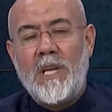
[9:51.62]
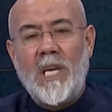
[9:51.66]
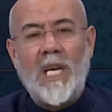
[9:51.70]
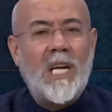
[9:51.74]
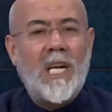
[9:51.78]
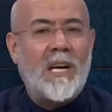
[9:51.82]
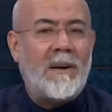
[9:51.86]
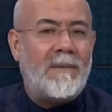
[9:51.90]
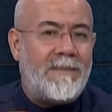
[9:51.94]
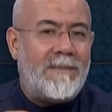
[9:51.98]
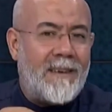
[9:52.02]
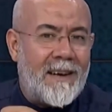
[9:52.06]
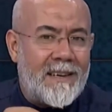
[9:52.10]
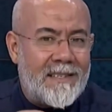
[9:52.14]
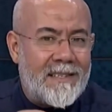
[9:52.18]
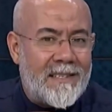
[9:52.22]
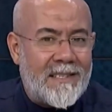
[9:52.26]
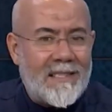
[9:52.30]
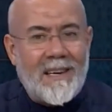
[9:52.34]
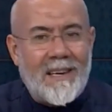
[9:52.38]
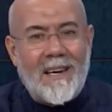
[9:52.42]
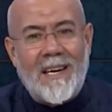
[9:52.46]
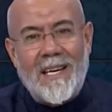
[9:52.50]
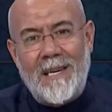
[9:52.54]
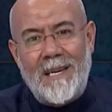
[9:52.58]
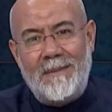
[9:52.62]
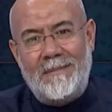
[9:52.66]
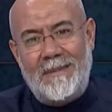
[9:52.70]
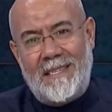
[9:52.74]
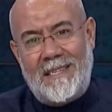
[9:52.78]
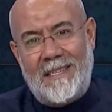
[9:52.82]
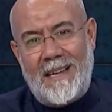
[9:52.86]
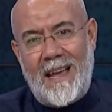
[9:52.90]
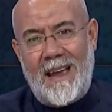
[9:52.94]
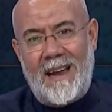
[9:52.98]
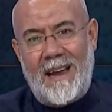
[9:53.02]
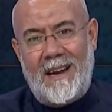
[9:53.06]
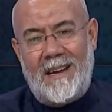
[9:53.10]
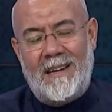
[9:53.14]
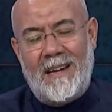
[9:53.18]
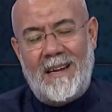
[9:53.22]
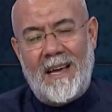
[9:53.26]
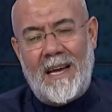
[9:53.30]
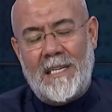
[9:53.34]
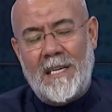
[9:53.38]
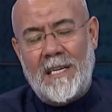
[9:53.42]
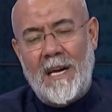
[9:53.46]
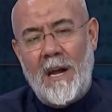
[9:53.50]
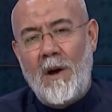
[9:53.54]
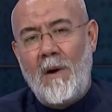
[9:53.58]
İrfan sahibi
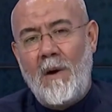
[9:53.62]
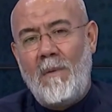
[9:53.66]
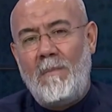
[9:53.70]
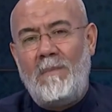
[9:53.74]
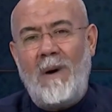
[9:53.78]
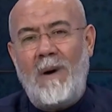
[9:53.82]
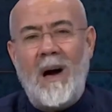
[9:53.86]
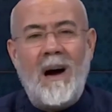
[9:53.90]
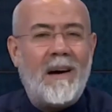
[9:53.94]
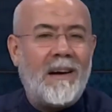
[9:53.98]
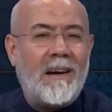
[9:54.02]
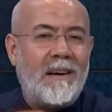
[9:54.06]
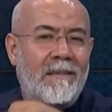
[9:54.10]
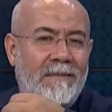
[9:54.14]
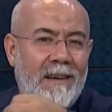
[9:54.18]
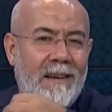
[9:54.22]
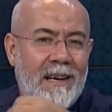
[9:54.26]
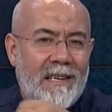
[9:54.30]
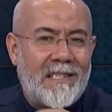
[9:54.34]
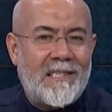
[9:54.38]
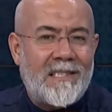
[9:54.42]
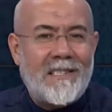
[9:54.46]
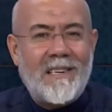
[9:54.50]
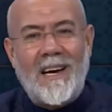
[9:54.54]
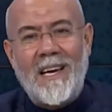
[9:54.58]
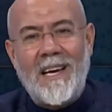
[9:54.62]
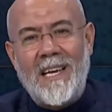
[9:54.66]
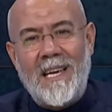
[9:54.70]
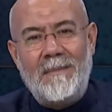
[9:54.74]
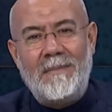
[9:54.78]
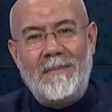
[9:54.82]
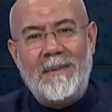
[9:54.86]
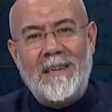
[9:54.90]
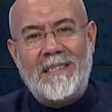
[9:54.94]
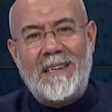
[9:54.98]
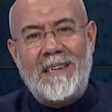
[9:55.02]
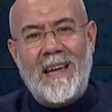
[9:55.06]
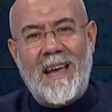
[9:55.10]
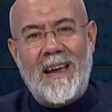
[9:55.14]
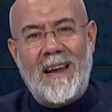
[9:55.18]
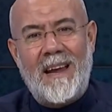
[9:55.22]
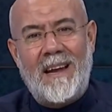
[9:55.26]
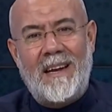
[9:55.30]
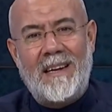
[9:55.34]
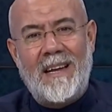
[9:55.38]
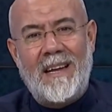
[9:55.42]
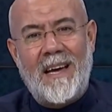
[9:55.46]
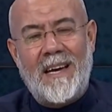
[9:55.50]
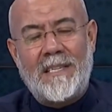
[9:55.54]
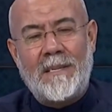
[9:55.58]
değiller. Marifet sahibi
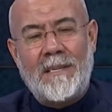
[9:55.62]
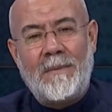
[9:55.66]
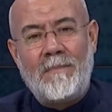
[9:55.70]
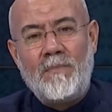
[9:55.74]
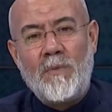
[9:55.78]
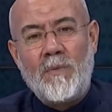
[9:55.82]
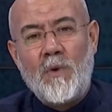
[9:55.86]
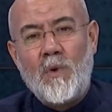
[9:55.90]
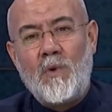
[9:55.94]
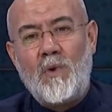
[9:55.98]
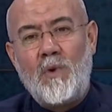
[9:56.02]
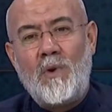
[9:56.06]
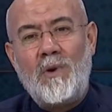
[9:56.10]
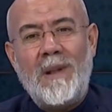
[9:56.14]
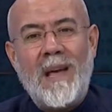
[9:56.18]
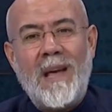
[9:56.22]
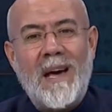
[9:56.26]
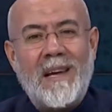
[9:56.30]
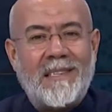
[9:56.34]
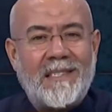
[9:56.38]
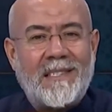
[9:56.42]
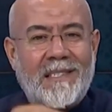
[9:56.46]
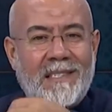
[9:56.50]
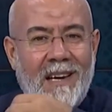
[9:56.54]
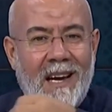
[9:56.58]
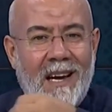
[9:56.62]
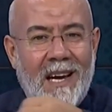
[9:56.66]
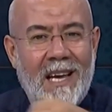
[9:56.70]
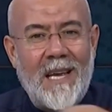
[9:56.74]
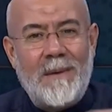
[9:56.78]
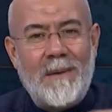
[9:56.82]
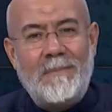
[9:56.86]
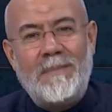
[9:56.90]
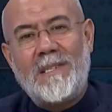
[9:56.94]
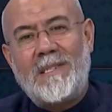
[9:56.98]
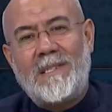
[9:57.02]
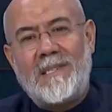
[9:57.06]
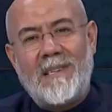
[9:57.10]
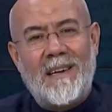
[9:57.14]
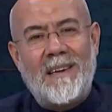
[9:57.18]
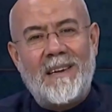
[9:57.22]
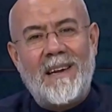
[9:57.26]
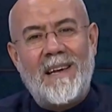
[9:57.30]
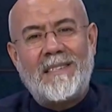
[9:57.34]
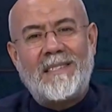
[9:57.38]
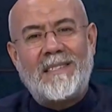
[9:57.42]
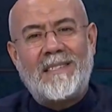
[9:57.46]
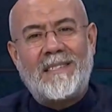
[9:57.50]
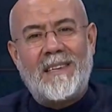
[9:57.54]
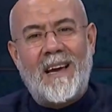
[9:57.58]
değiller. Hüner sahibi,
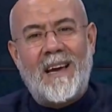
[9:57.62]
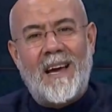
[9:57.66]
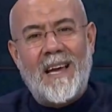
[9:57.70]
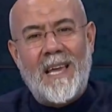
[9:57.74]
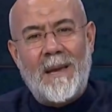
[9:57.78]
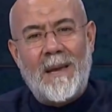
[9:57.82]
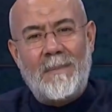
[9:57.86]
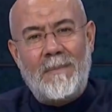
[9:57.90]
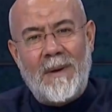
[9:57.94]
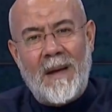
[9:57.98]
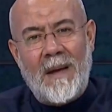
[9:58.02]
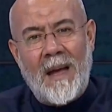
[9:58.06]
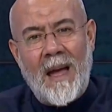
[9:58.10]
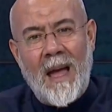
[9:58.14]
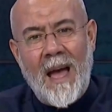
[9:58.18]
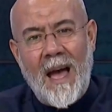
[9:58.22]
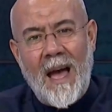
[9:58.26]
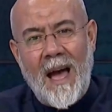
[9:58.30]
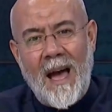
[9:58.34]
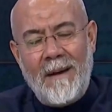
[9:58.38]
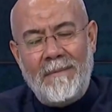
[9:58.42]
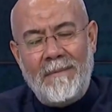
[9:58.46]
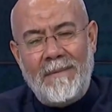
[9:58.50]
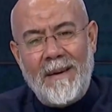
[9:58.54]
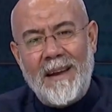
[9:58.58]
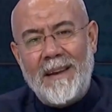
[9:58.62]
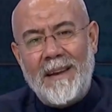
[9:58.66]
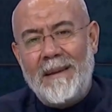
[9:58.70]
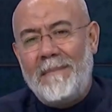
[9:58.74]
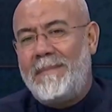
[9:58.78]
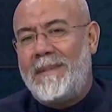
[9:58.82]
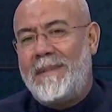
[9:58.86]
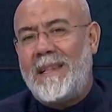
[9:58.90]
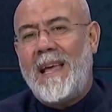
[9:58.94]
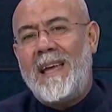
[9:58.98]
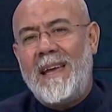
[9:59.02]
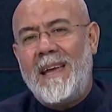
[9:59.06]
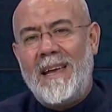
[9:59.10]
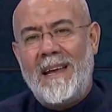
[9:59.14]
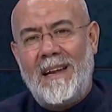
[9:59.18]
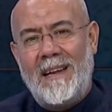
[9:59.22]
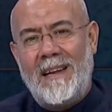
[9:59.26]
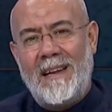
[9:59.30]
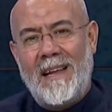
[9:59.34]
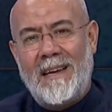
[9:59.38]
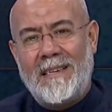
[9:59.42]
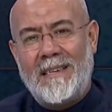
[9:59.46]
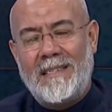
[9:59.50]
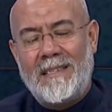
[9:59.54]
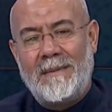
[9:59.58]
sanat sahibi efendim
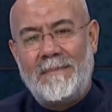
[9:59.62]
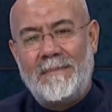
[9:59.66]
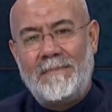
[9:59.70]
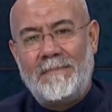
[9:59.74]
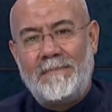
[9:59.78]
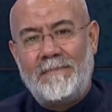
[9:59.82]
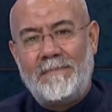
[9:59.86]
değiller.